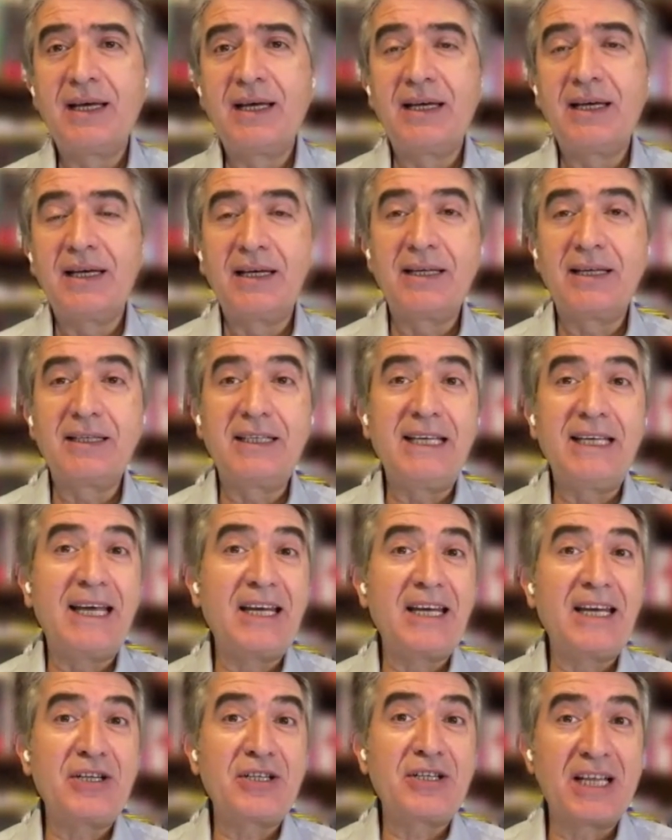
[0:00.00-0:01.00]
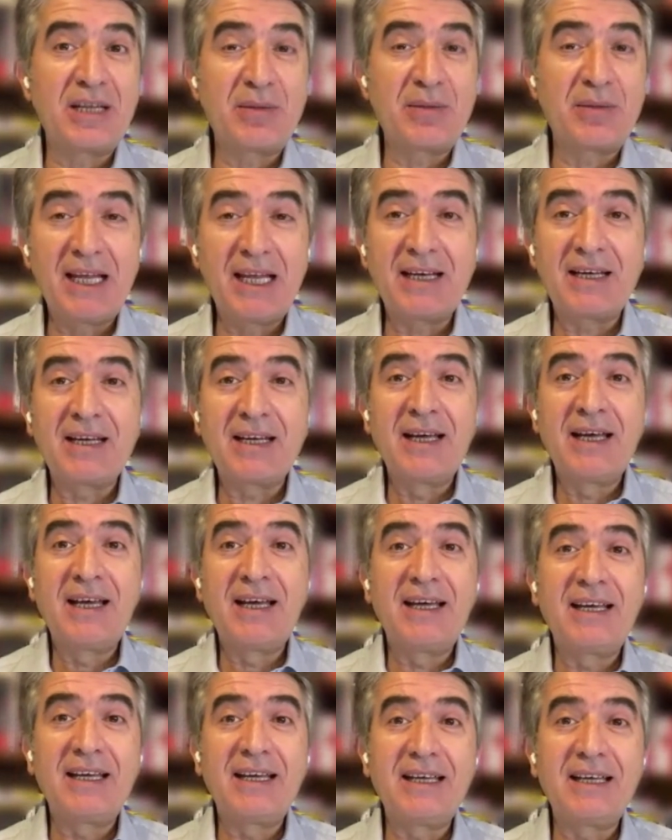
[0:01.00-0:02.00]
Ee, diğer işletmeler
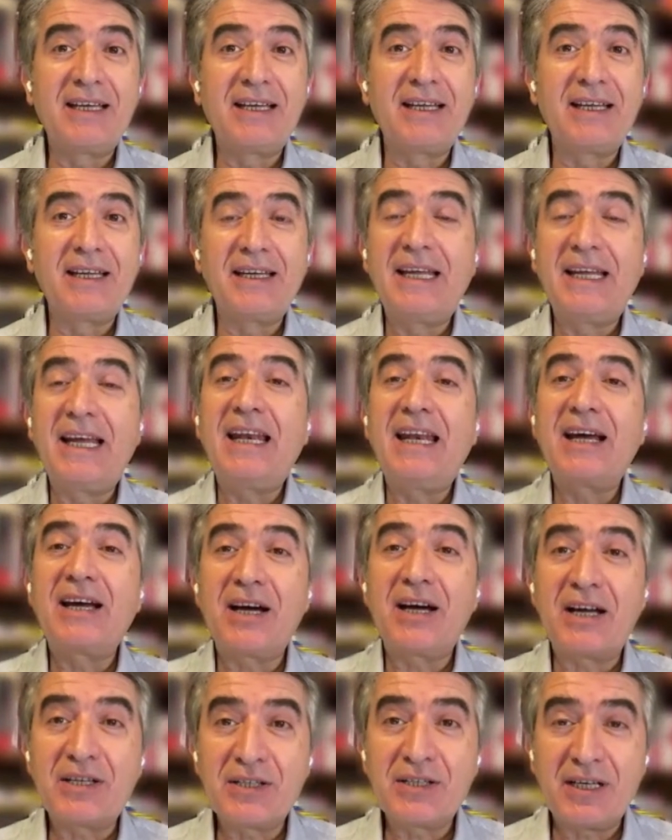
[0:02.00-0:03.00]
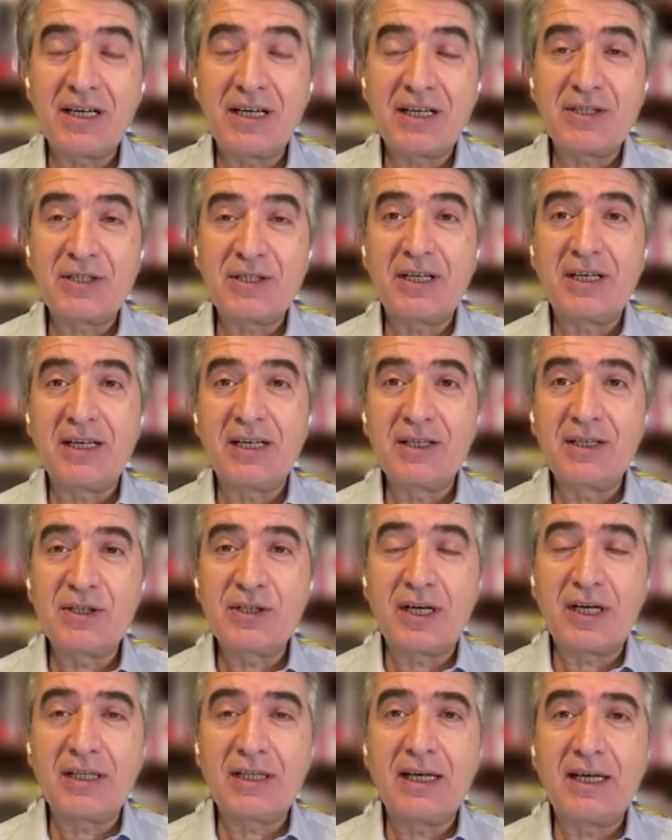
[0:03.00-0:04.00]
e, neyle karşı karşıya
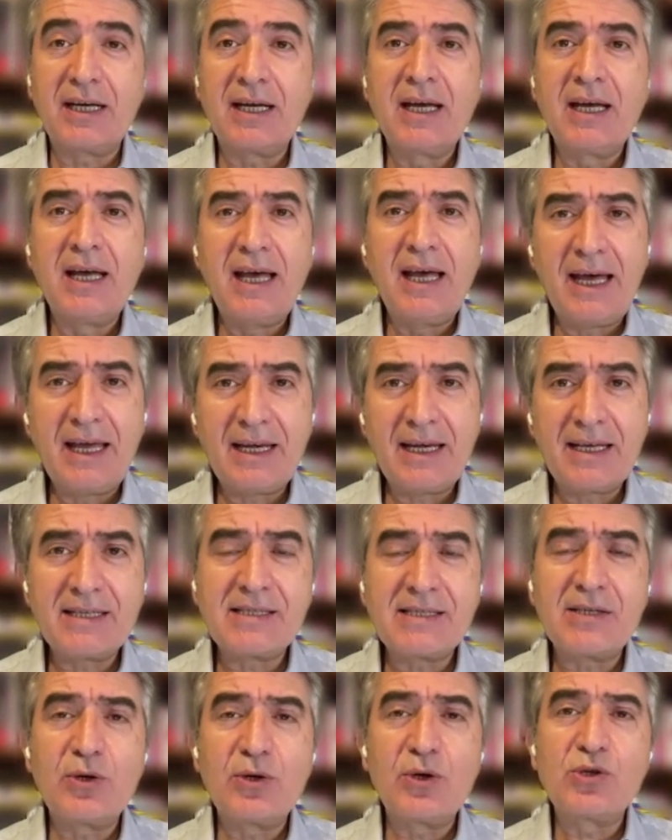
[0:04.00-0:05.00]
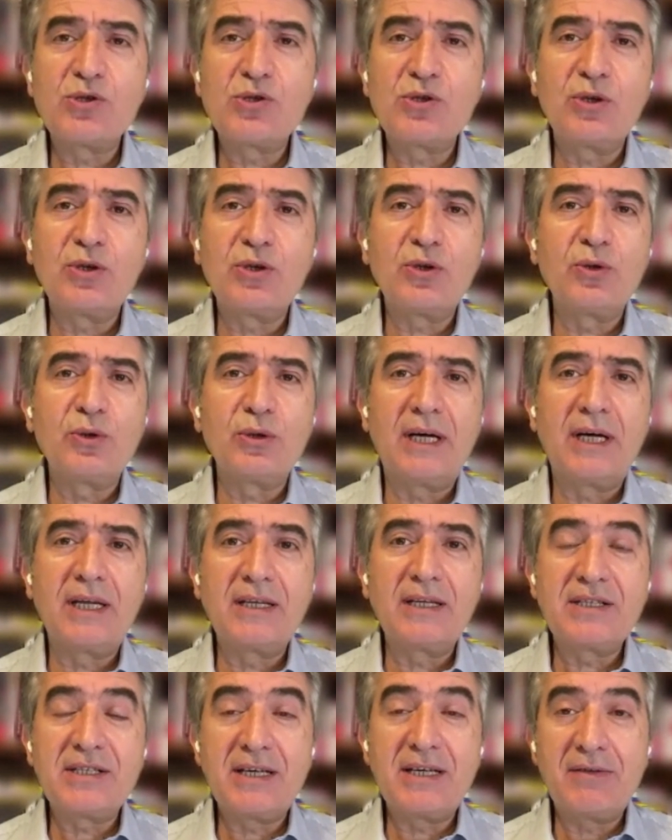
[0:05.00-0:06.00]
kalacaklar? Herkesin gözünün
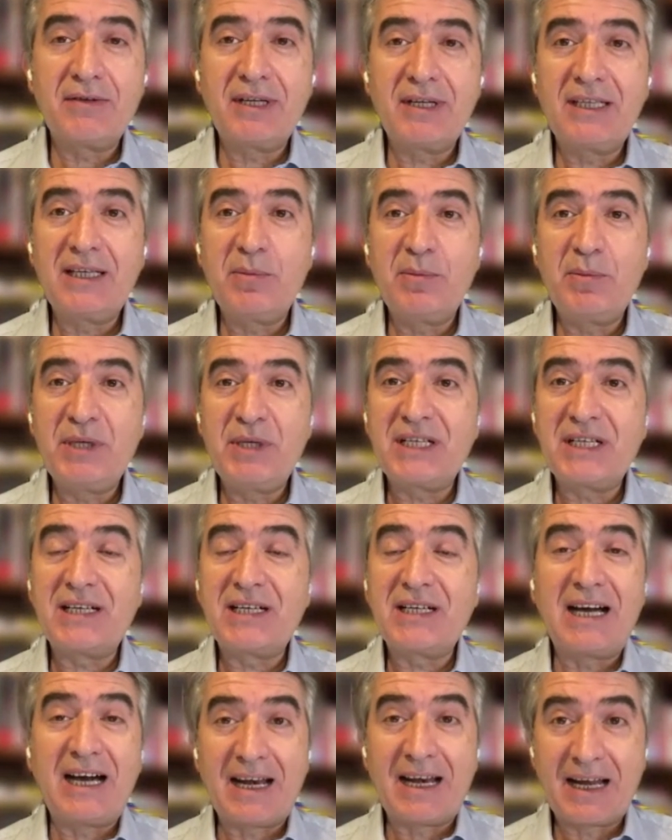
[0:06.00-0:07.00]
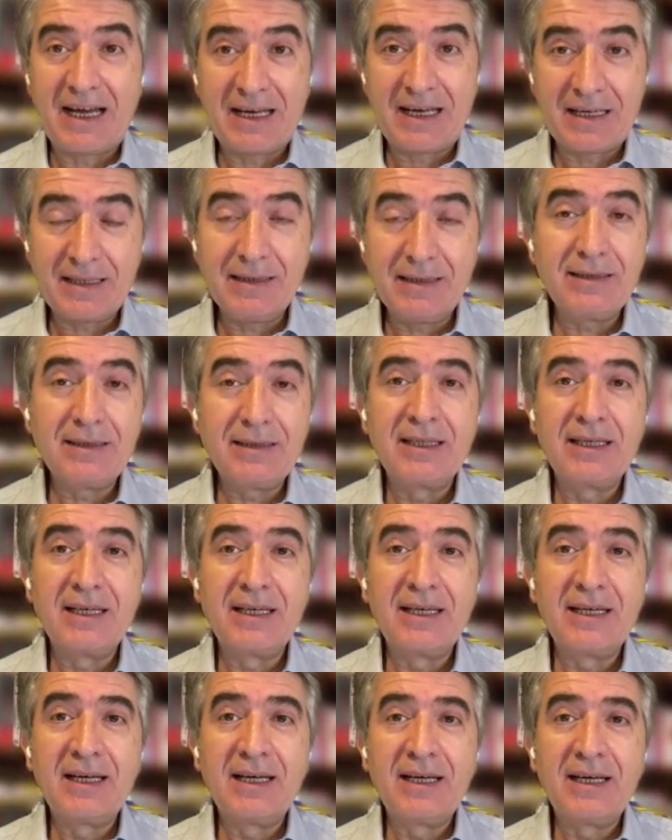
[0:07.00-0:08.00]
kulağının çevrildiği bir kararın
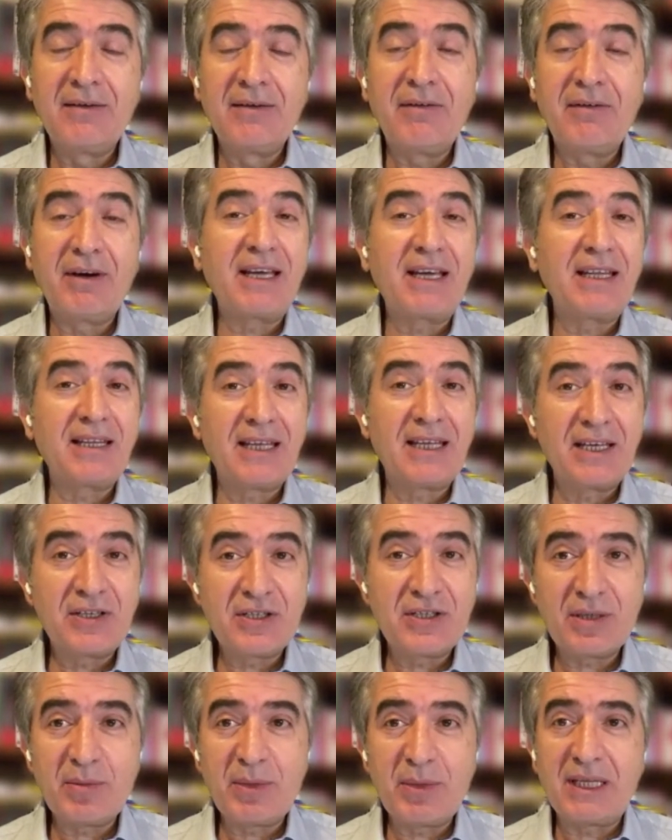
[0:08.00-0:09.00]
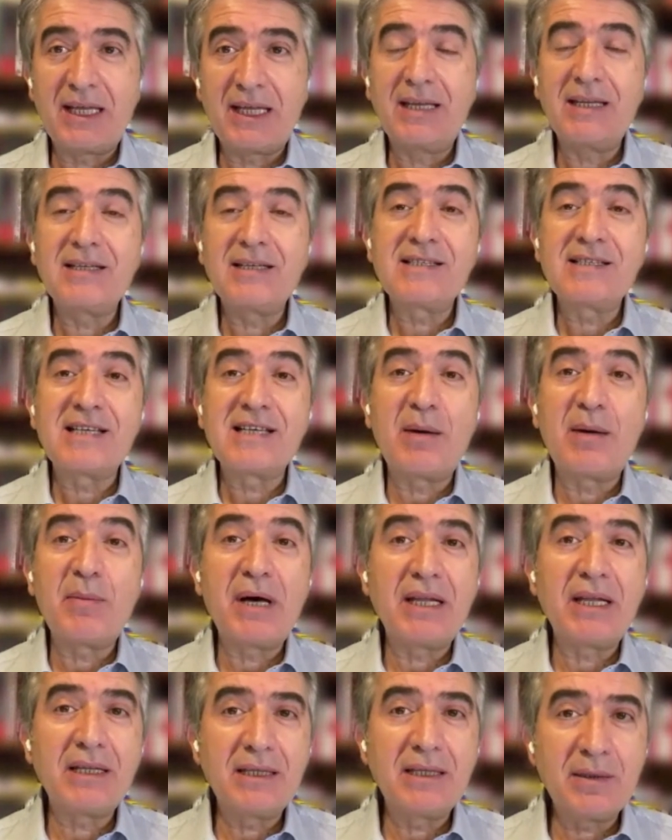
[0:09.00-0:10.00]
vakit geçirmeden
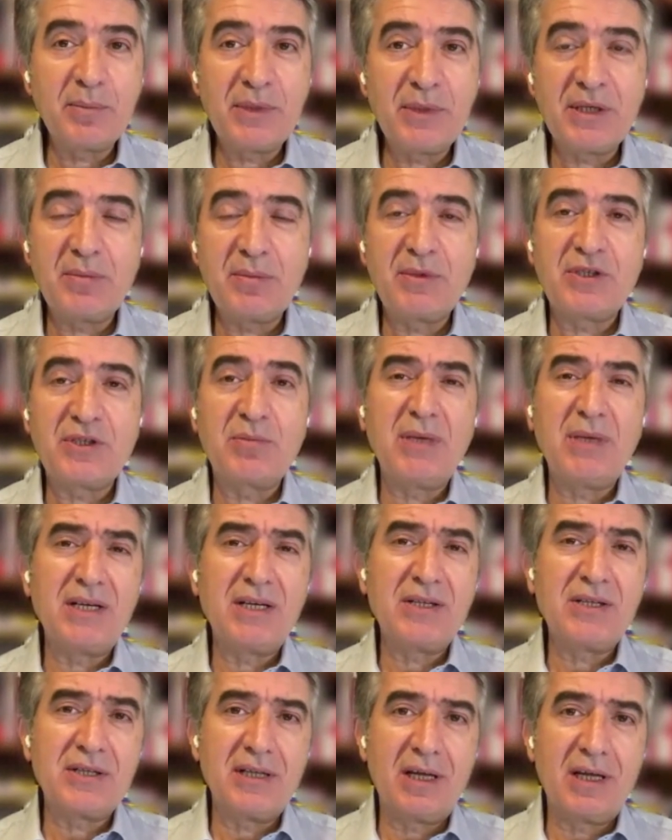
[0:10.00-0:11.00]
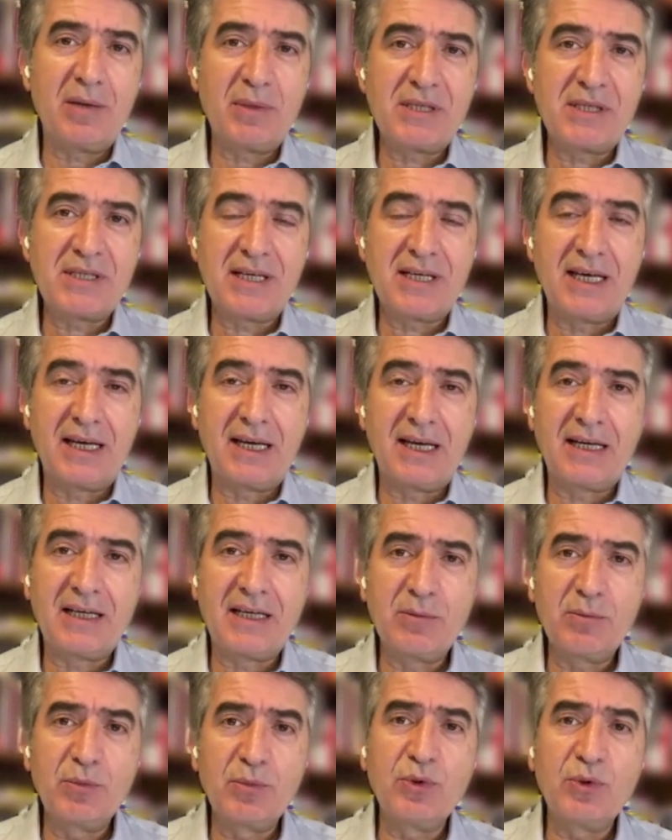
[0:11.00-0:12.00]
zamanlı bir biçimde açıklanması
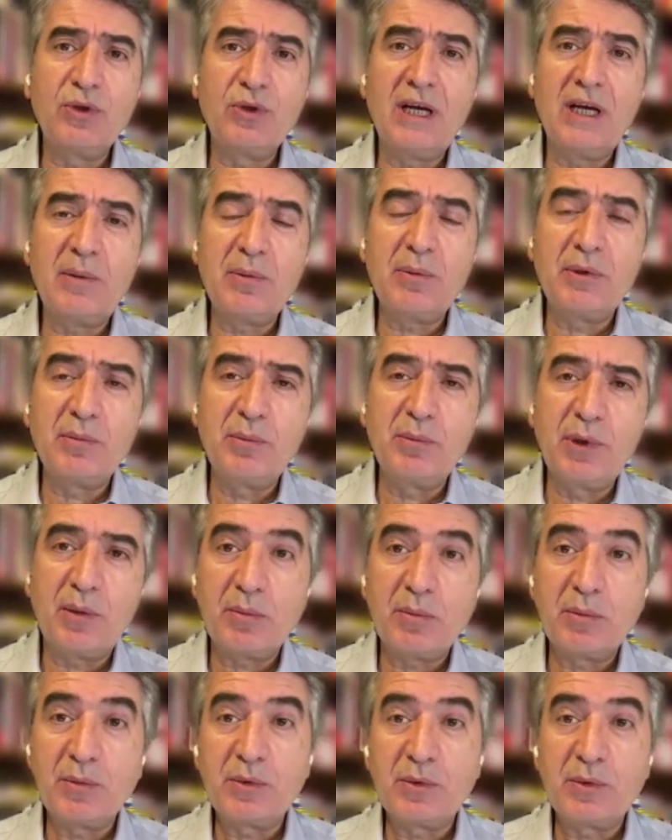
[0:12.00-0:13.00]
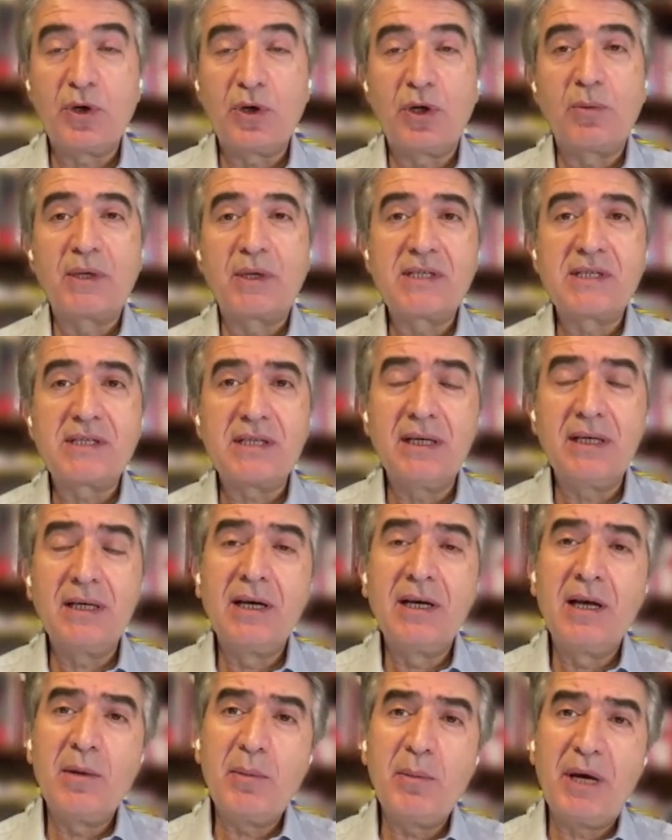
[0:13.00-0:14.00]
gerekirdi. Bunun yapılmış olması
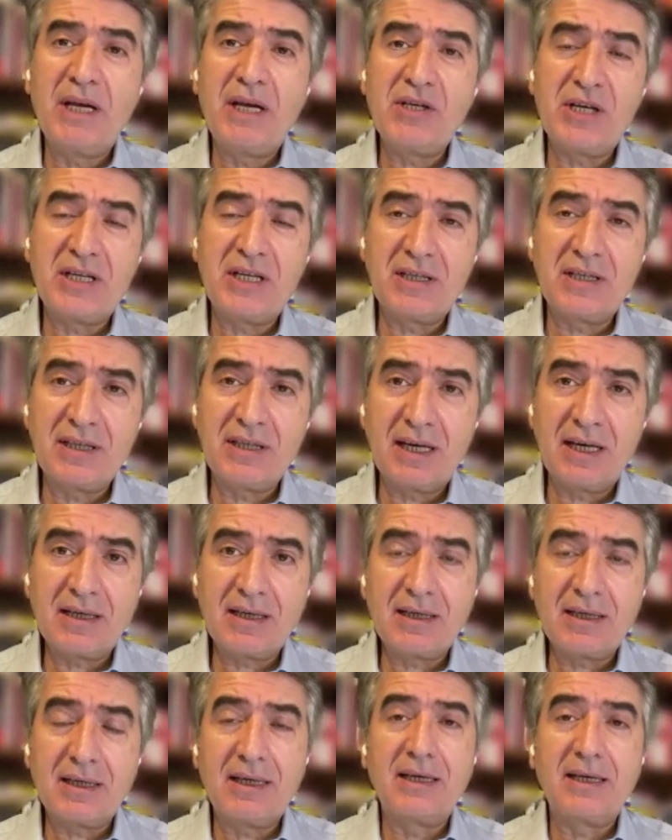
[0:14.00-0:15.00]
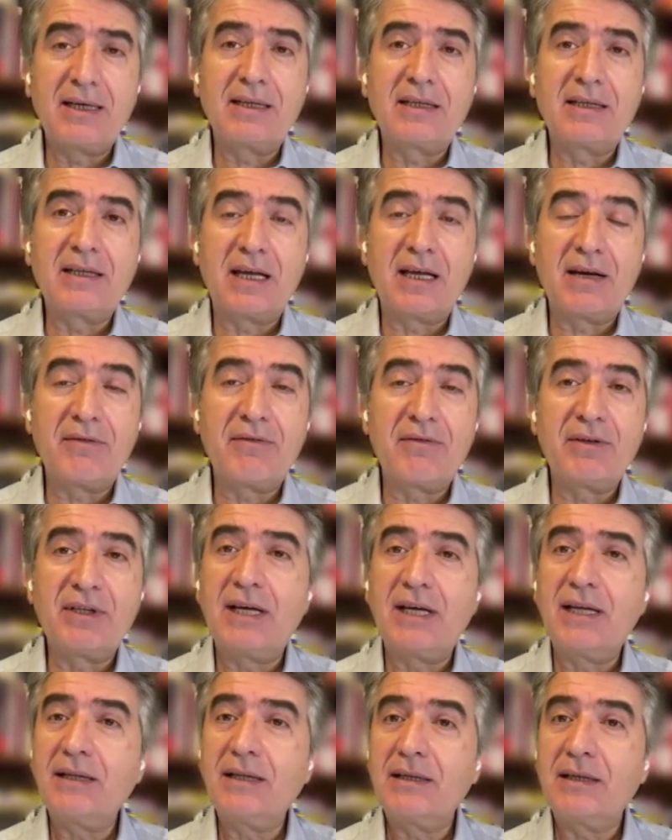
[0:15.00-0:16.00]
bence iktidar e,
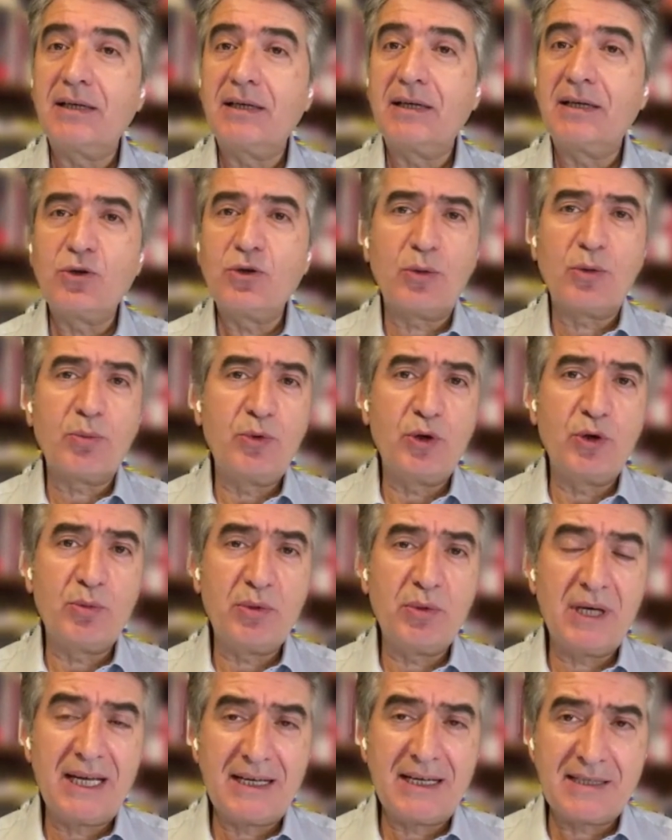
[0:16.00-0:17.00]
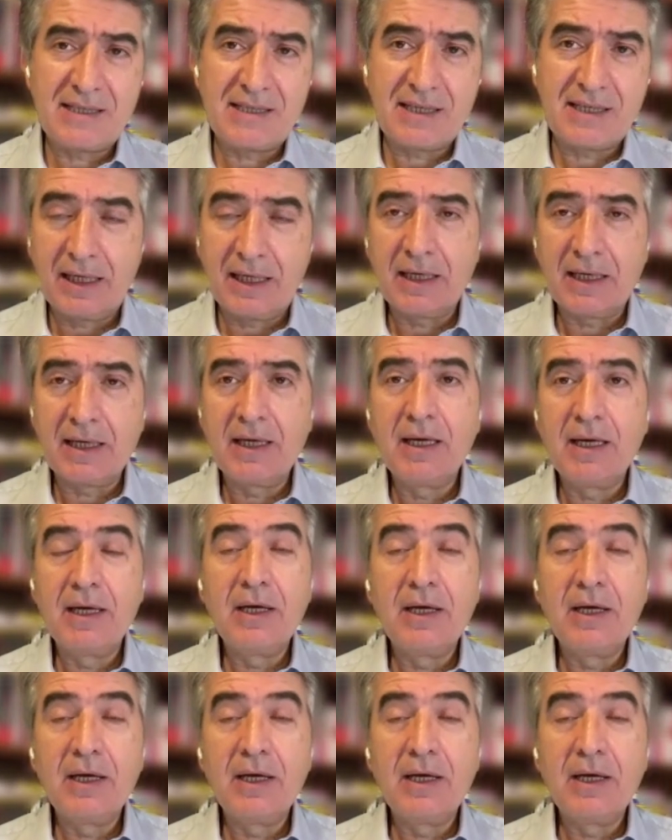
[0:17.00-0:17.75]
tarafından e, çok büyük bir eksiklik.